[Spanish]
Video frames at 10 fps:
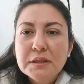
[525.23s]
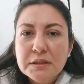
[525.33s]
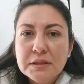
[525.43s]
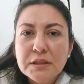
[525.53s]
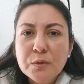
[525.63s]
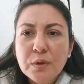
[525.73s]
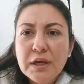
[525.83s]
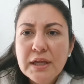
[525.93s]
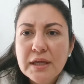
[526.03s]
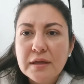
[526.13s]
Si
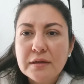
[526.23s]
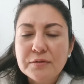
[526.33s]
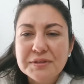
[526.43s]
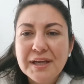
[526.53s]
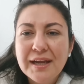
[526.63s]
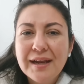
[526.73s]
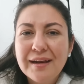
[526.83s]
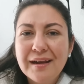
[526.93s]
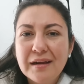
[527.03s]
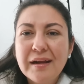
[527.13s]
duele, o
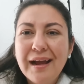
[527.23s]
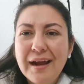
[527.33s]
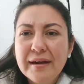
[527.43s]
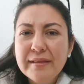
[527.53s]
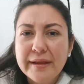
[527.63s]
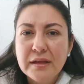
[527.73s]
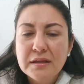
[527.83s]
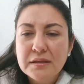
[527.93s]
sea, arde.